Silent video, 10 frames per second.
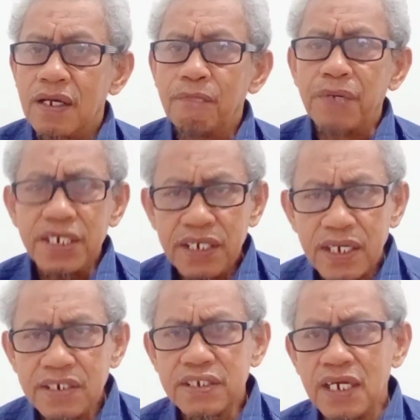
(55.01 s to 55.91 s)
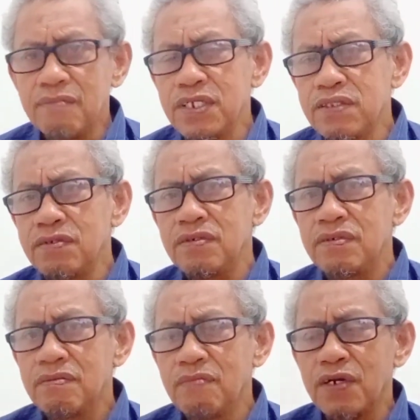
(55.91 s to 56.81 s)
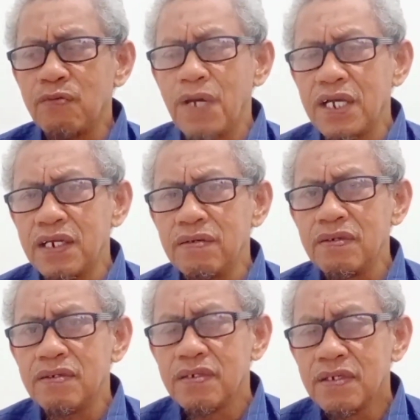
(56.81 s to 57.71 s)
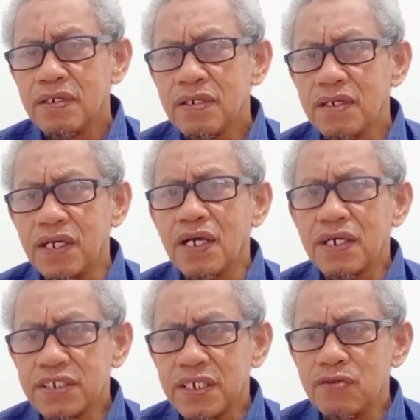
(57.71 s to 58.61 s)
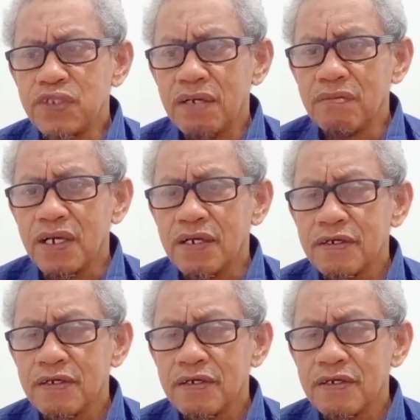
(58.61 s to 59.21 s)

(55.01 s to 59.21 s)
Pendidikan Islam itu merupakan gagasan utama